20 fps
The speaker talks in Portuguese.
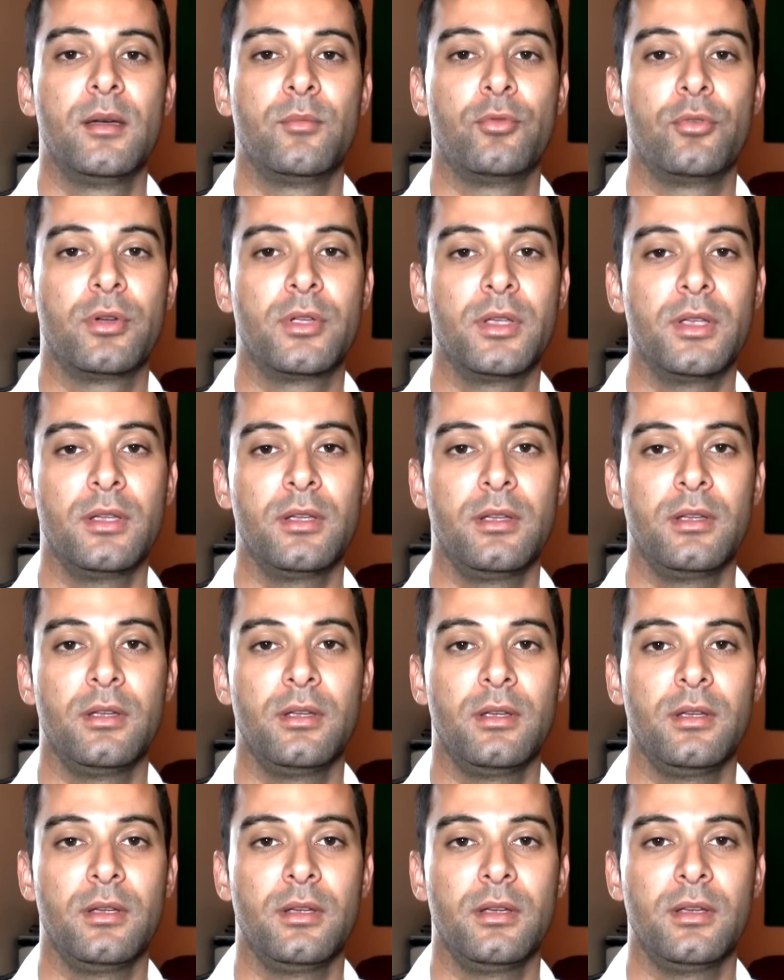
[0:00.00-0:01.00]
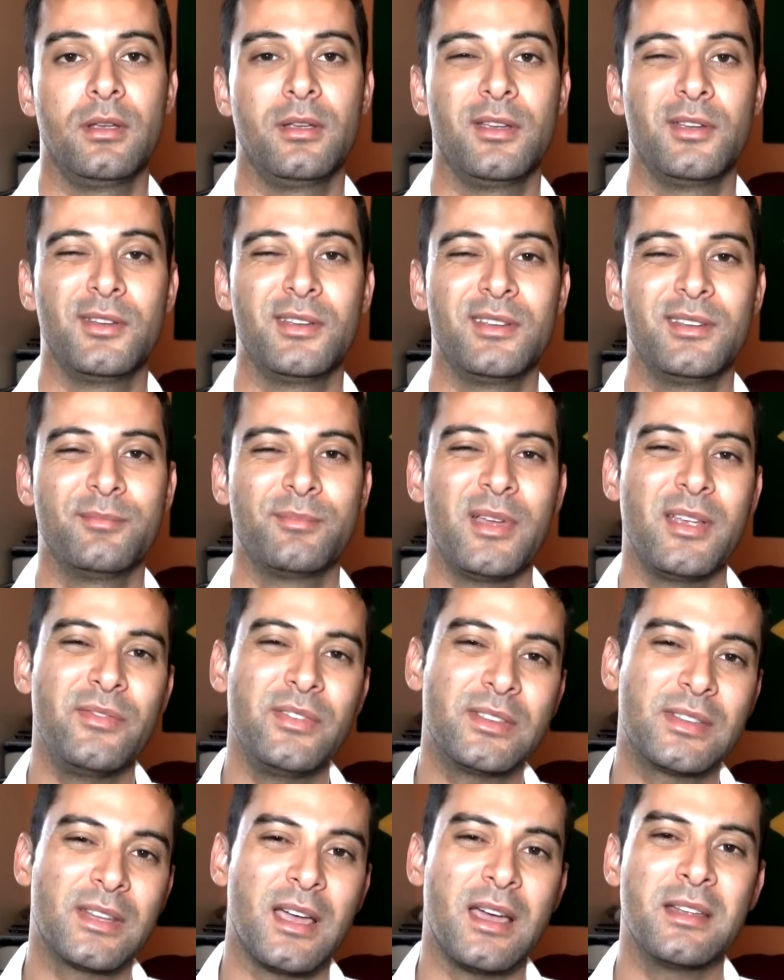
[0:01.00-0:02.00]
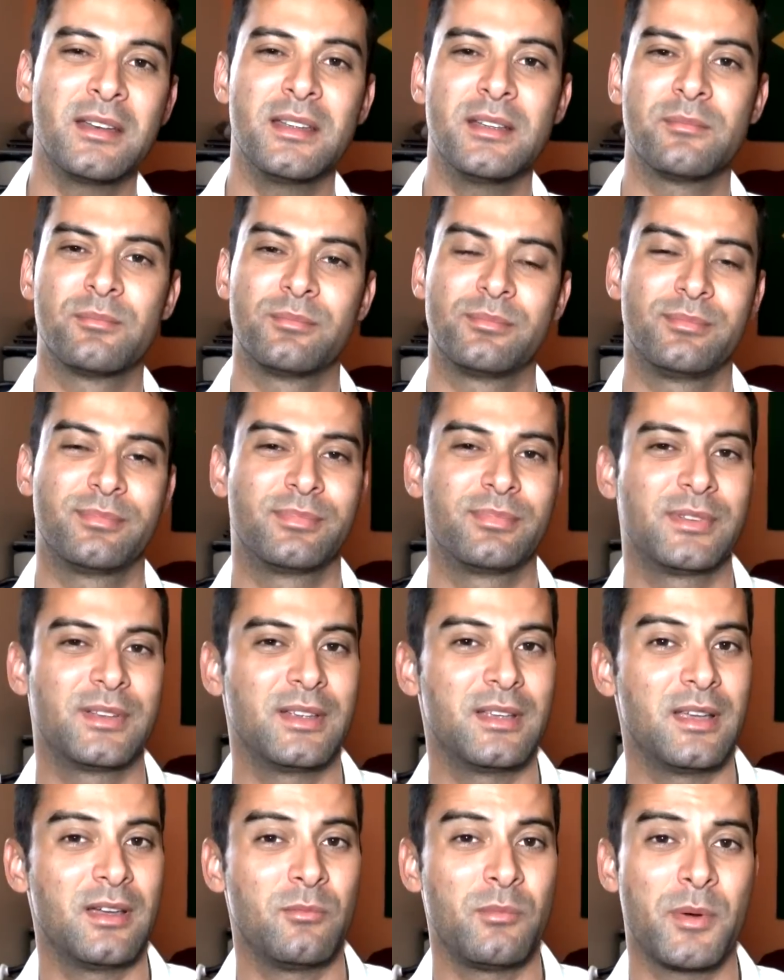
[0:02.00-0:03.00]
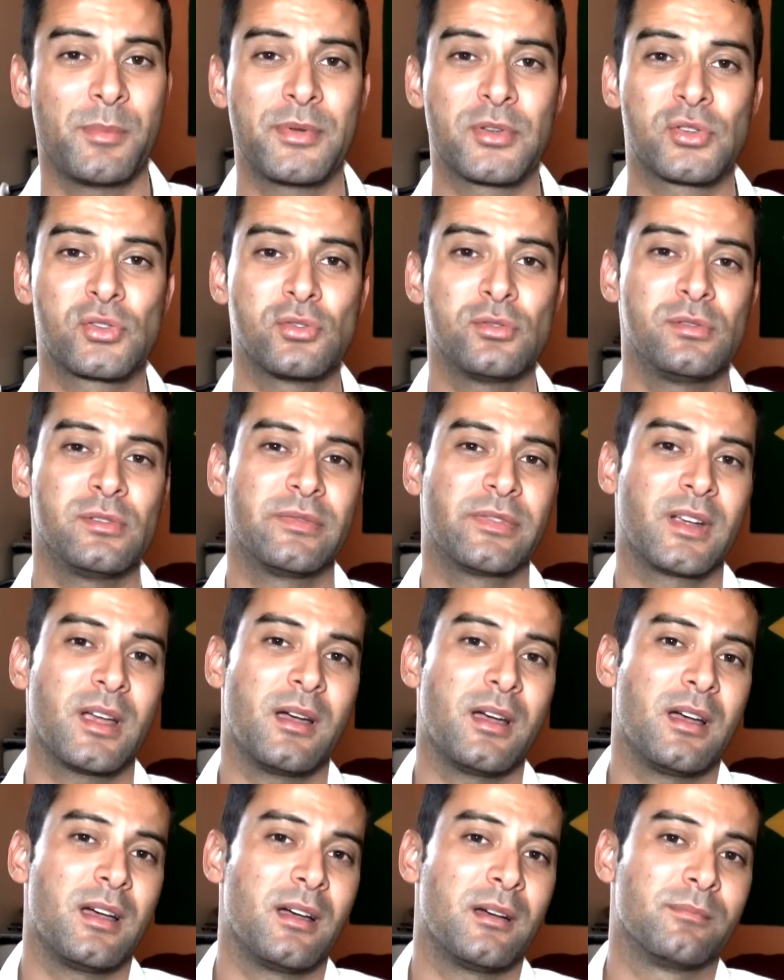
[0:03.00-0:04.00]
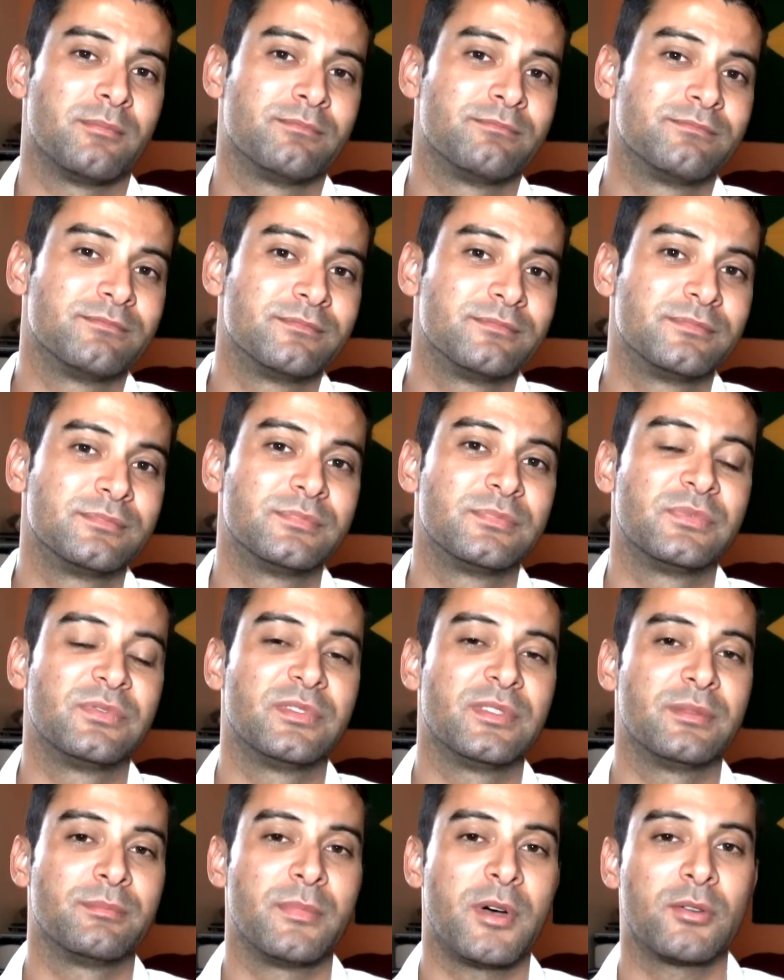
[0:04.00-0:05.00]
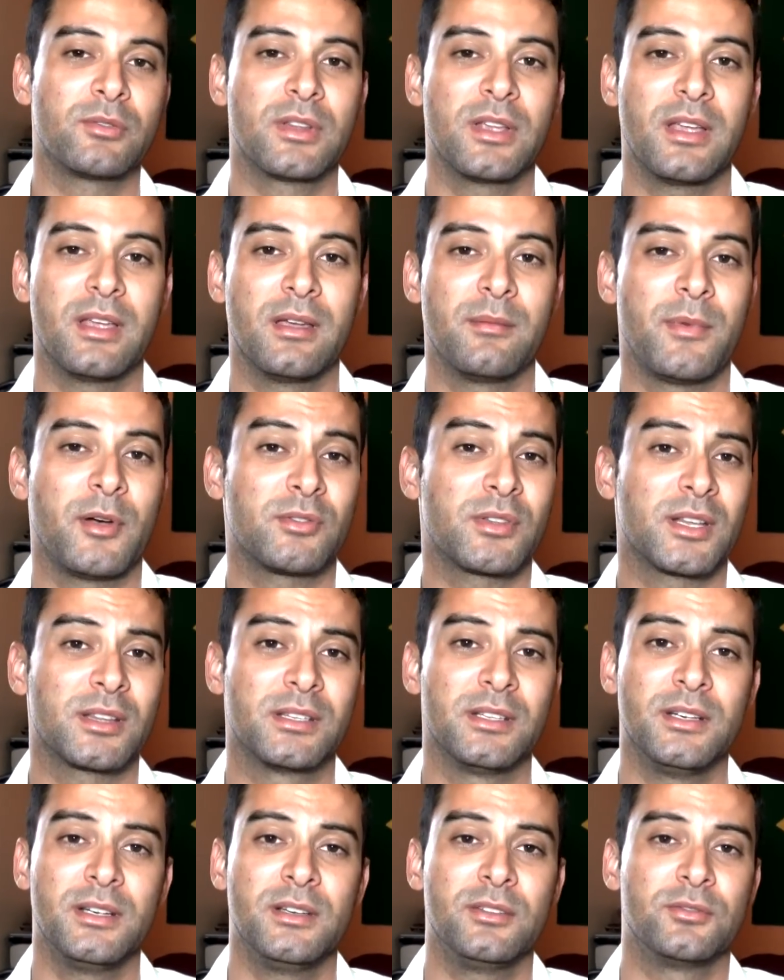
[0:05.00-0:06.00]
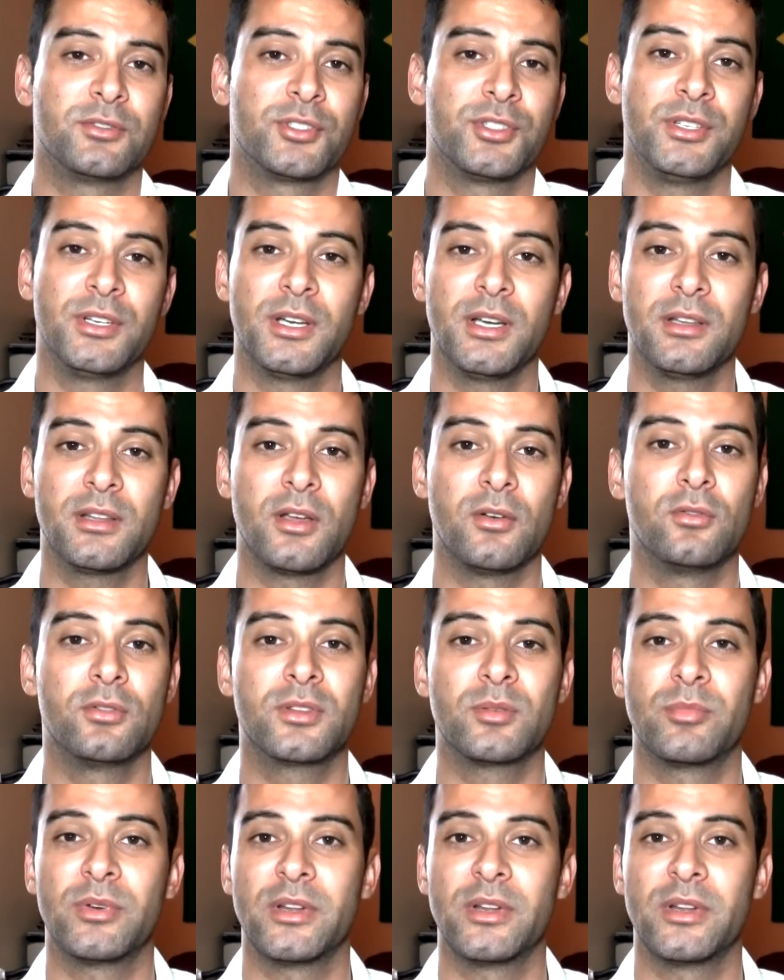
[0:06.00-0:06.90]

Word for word: Porque para evitar, né, é uma pessoa ficar mal, é, maltratando, xingando a outra,